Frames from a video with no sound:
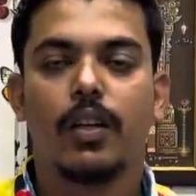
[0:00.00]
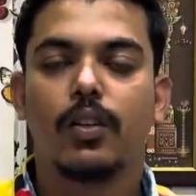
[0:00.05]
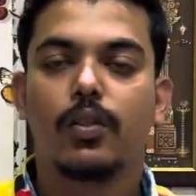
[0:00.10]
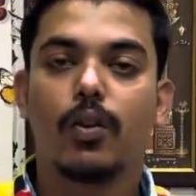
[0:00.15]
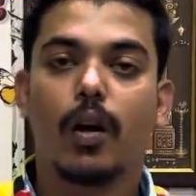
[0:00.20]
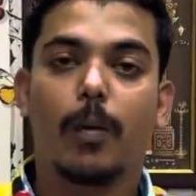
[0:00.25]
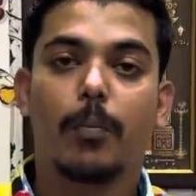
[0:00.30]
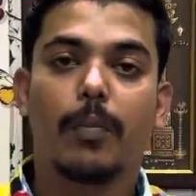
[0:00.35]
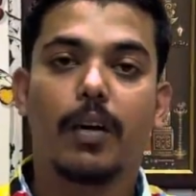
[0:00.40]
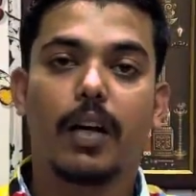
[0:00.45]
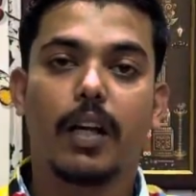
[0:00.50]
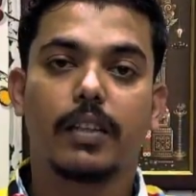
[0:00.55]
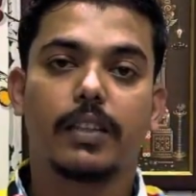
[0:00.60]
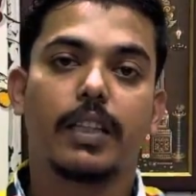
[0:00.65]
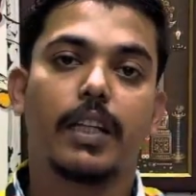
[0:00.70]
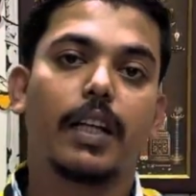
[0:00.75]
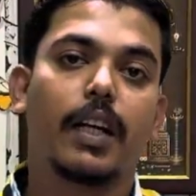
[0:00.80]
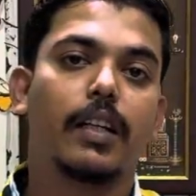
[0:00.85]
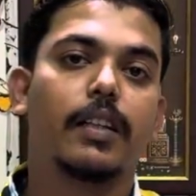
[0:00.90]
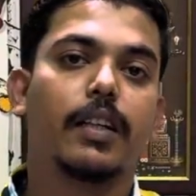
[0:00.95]
তো আপনারা
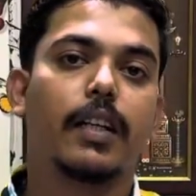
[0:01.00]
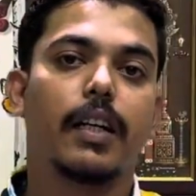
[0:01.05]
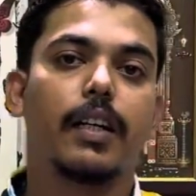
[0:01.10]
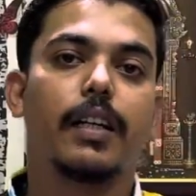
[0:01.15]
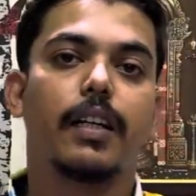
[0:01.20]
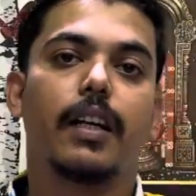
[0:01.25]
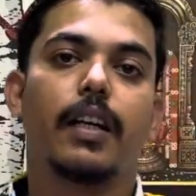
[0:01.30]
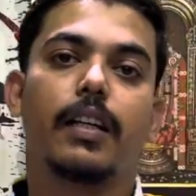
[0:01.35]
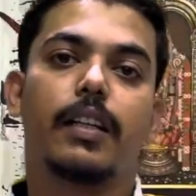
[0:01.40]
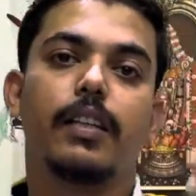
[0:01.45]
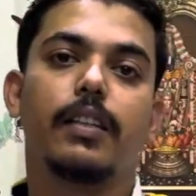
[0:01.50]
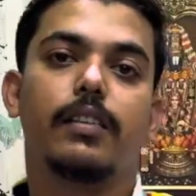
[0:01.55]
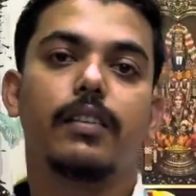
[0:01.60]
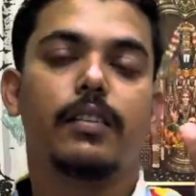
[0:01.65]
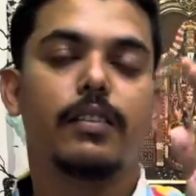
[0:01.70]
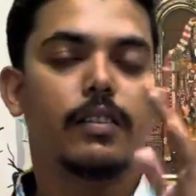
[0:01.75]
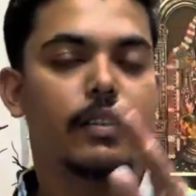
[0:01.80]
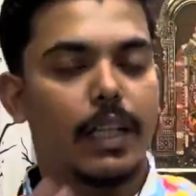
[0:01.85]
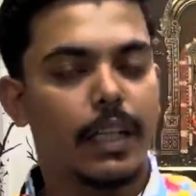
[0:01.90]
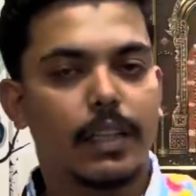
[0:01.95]
সেখান থেকে ডিরেক্টলি
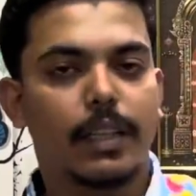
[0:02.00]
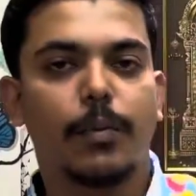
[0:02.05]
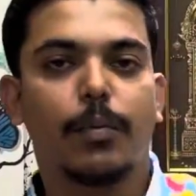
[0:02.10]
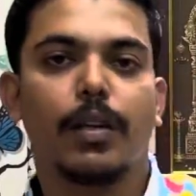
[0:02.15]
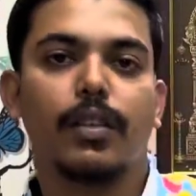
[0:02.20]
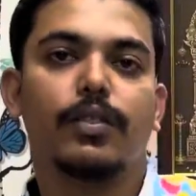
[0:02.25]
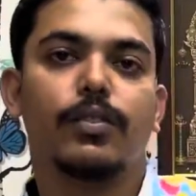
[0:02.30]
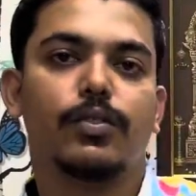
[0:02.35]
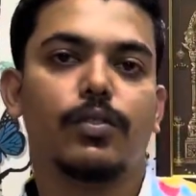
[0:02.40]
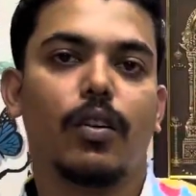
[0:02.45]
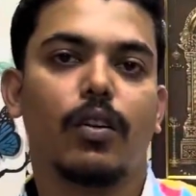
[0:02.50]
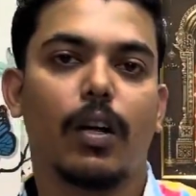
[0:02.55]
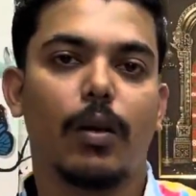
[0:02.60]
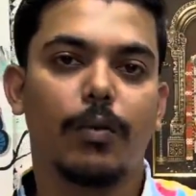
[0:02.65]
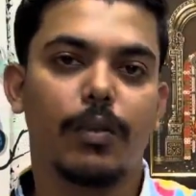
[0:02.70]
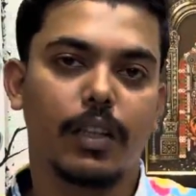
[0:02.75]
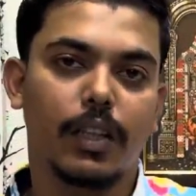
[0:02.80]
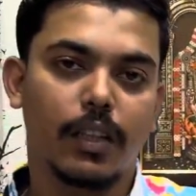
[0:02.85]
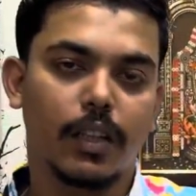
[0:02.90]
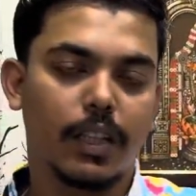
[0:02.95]
দেখতে পারেন স্টক
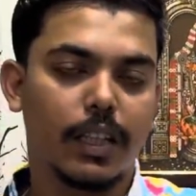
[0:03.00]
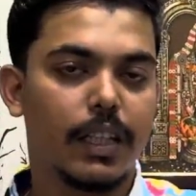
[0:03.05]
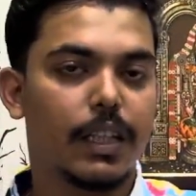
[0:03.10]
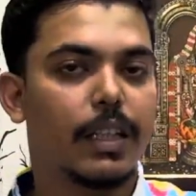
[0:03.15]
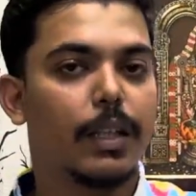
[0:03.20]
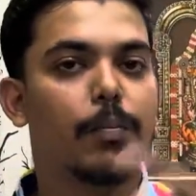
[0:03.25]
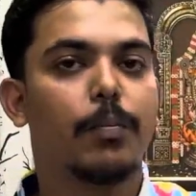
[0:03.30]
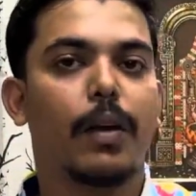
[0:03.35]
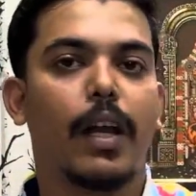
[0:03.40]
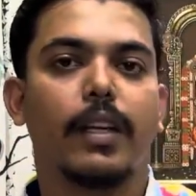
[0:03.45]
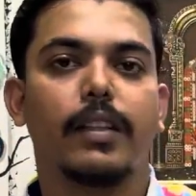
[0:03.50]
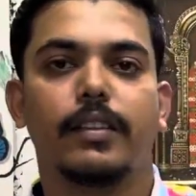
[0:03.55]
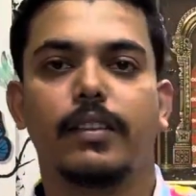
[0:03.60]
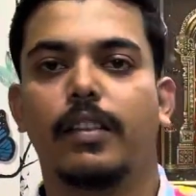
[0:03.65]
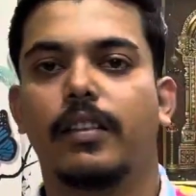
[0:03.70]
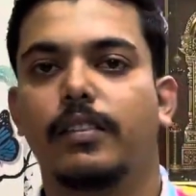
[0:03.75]
আমাদের কি কি প্রাইসে